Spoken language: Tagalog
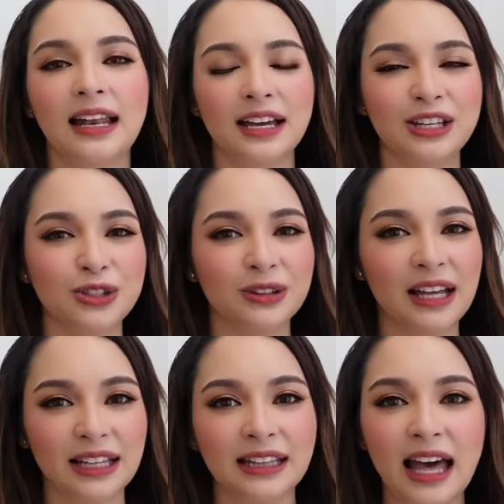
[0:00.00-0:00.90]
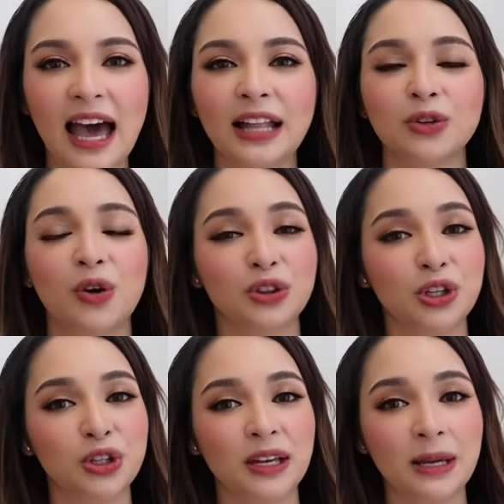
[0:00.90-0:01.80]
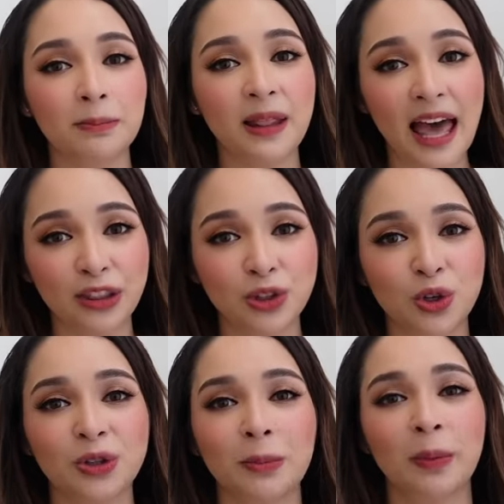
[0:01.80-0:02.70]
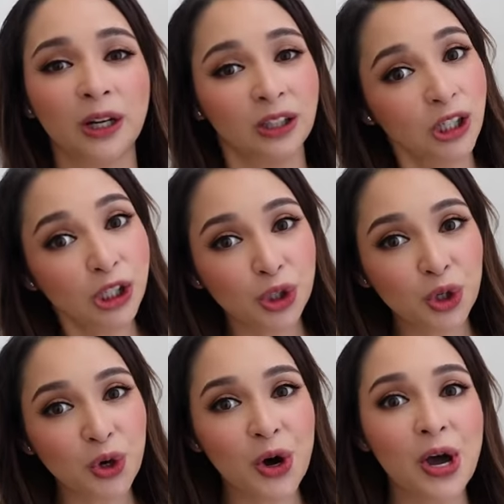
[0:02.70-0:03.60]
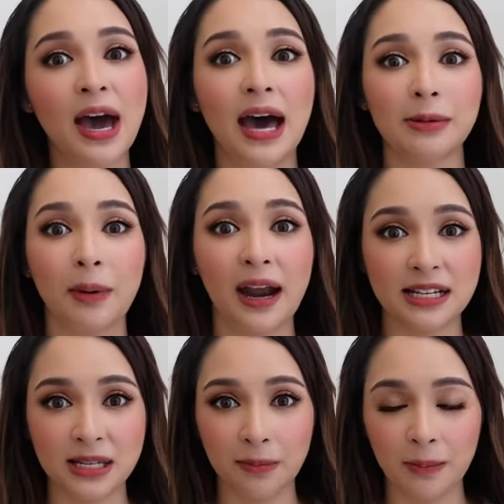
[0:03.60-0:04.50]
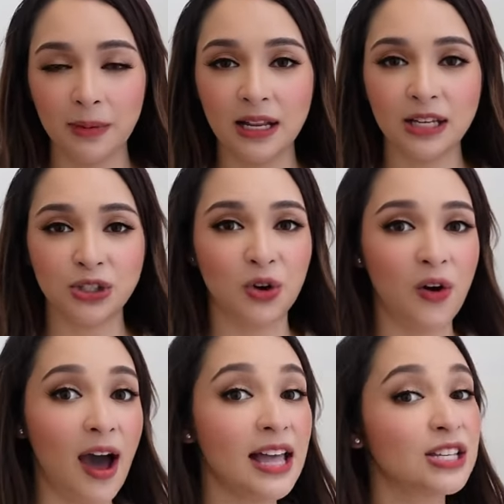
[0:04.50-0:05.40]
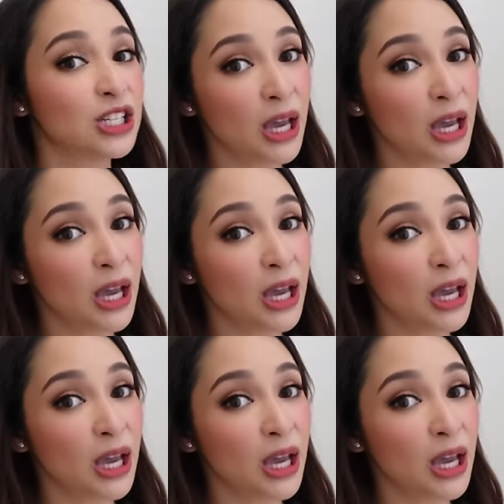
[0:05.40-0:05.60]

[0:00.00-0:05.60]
Lagi nyo tatandaan kung ano yung naging plano nyo ng partner nyo at para sa pamilya nyo. At